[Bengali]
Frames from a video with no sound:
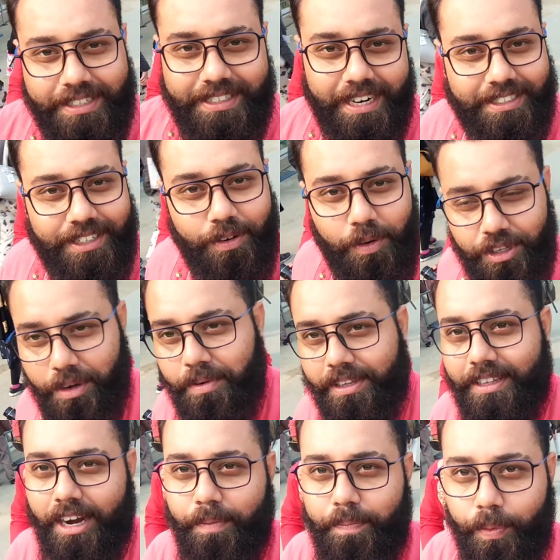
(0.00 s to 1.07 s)
জিজ্ঞাসা করতে হবে
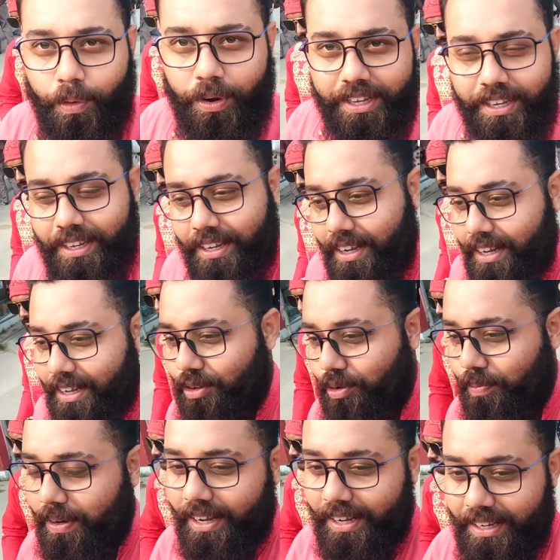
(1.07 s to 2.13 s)
তারপরে
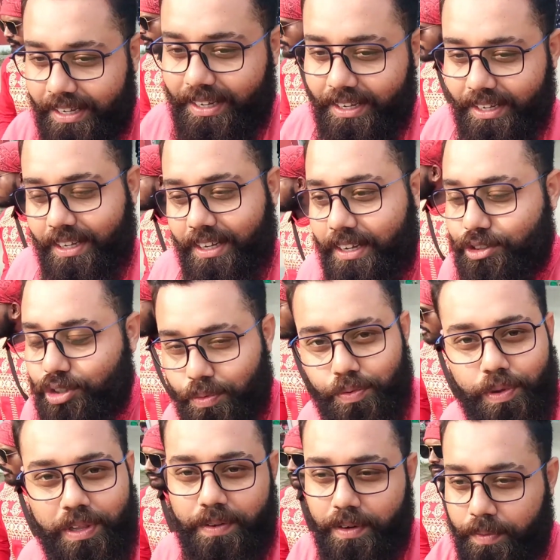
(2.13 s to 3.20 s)
তোমরা ছবি
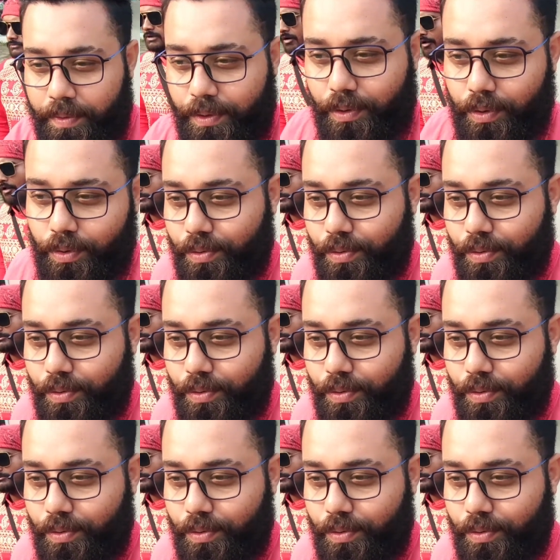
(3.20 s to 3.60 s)
তুলতে পারবে তো